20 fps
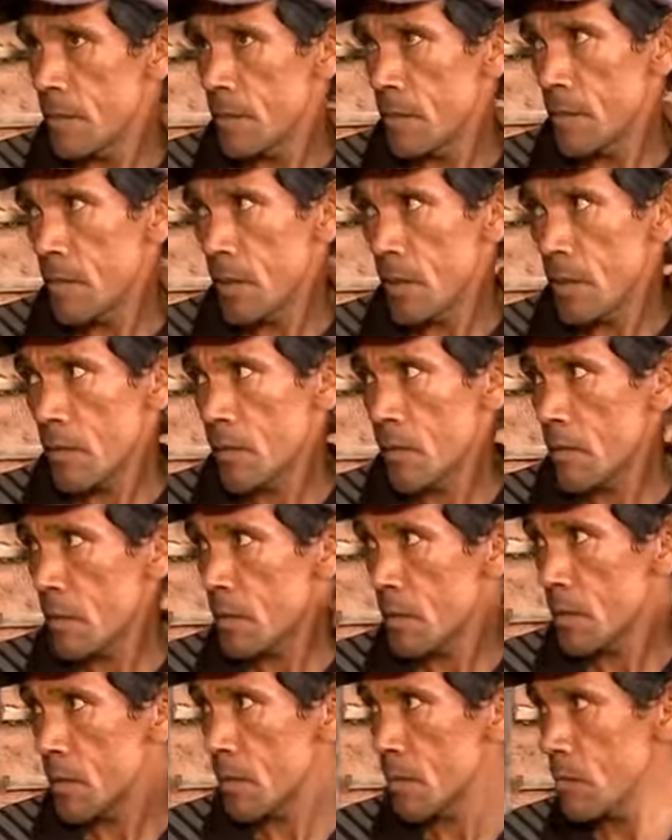Hum. E aí não
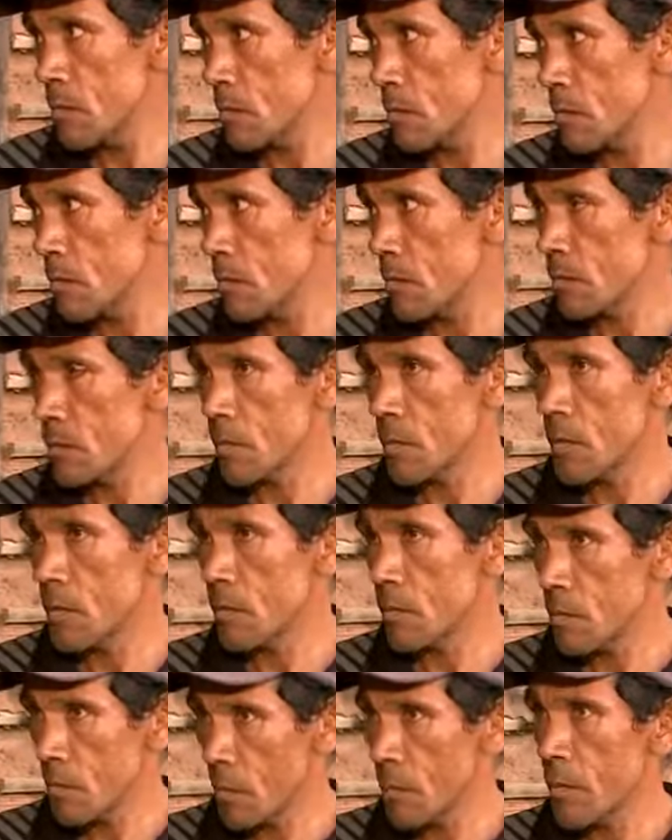deixa de não
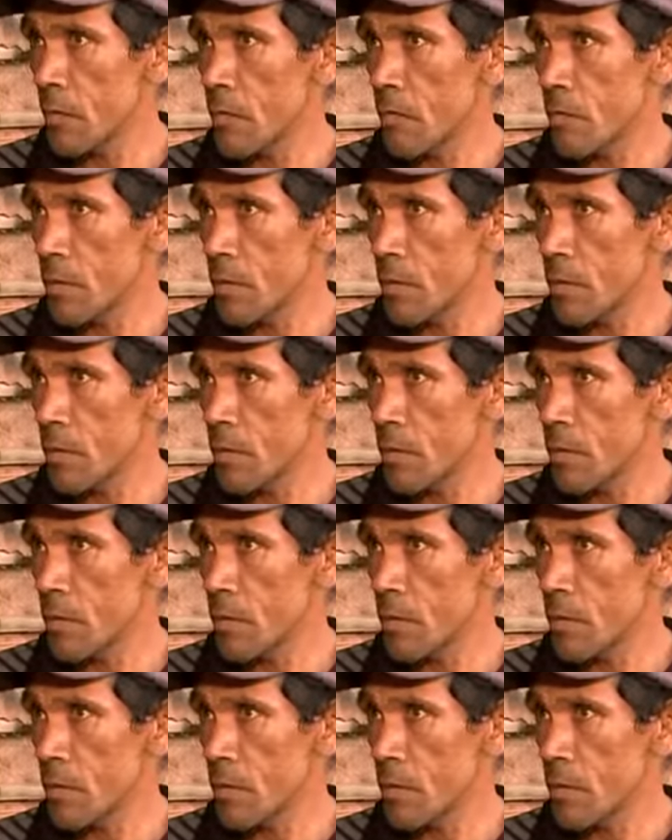ser um, também um